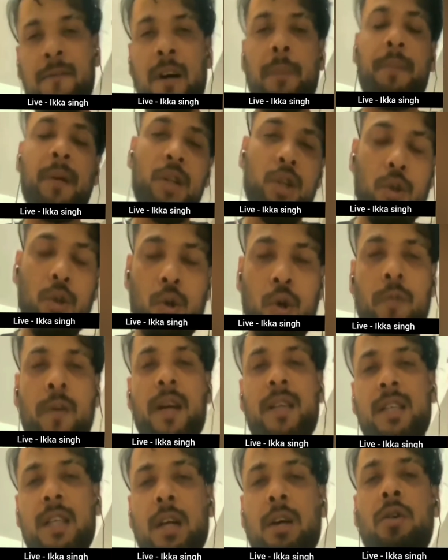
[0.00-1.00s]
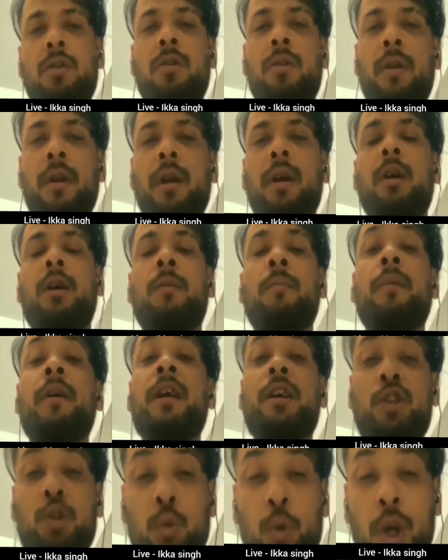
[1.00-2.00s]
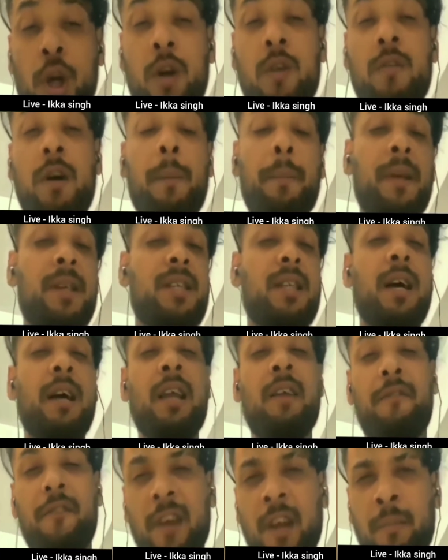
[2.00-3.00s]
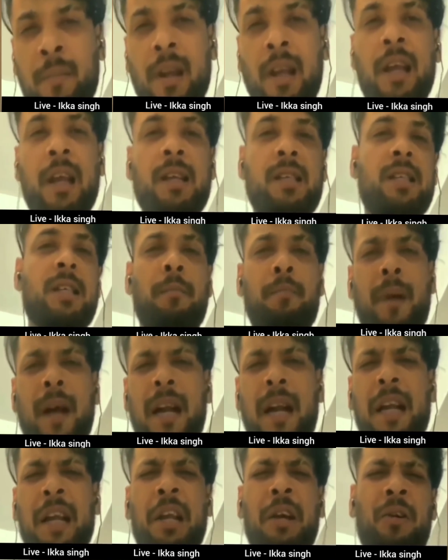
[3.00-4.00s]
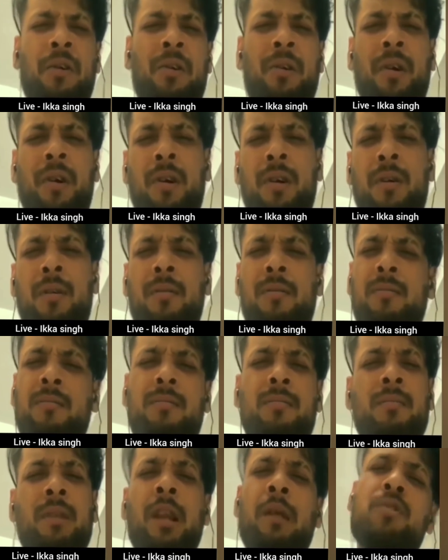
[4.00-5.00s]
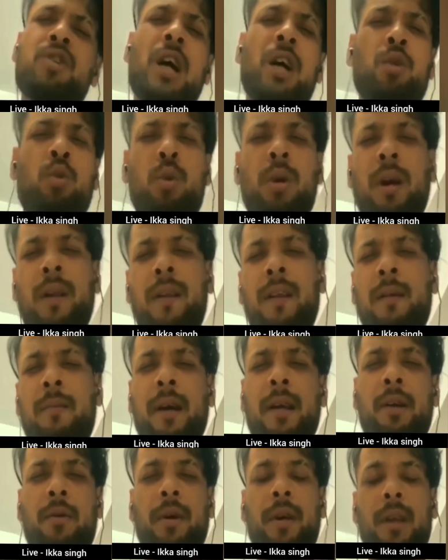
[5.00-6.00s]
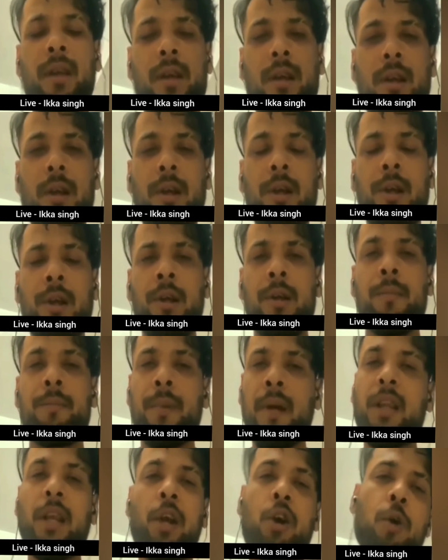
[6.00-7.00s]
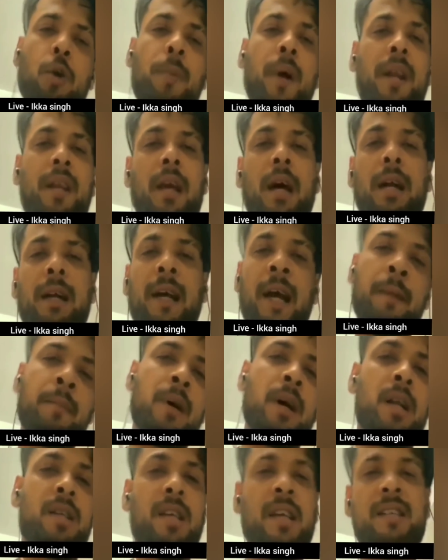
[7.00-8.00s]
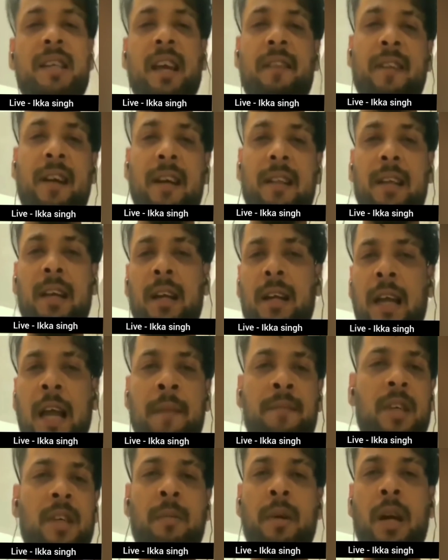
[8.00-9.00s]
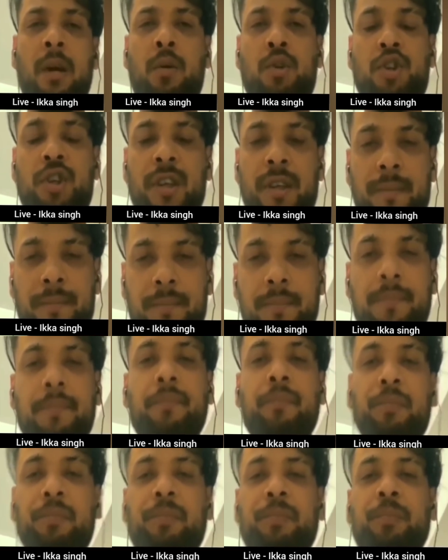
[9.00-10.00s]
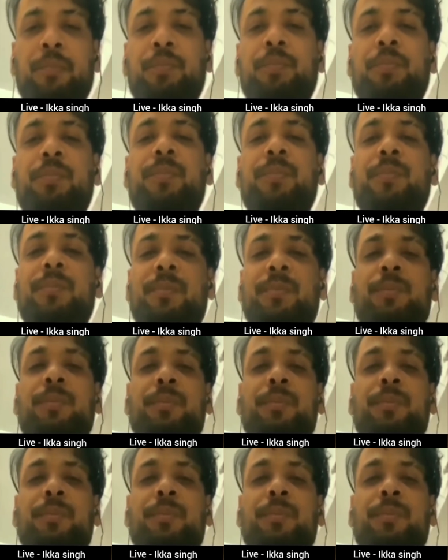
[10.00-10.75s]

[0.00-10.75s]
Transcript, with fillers: वापस हो वैसा और हम एक स्टूडियो में वापस सारे फिर मिले हैं सब बैठे और मतलब जादू कर दे भाई कोई पर हाँ। देखो पारी यार टाइम हर चीज करवा जाता है टाइम से बड़ा कुछ नहीं टाइम है